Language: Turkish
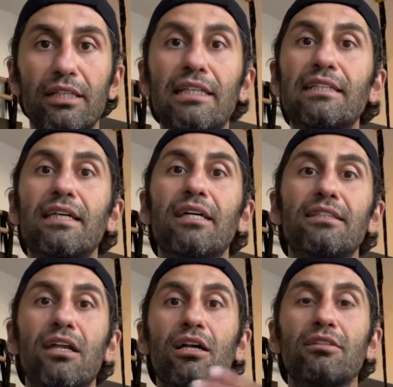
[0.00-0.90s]
2
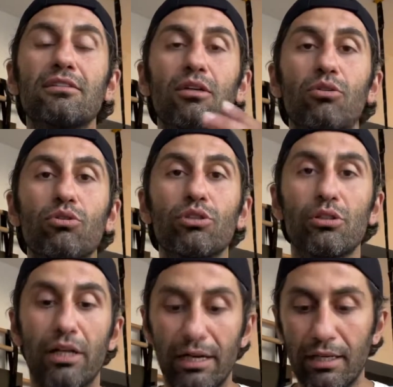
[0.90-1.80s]
saatin altında
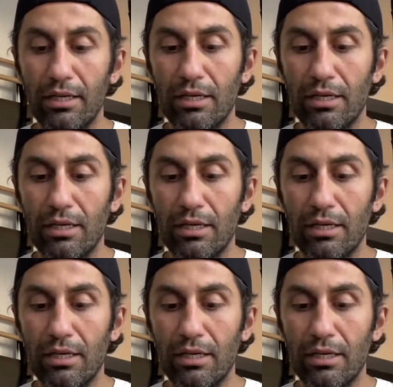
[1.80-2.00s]
koşularak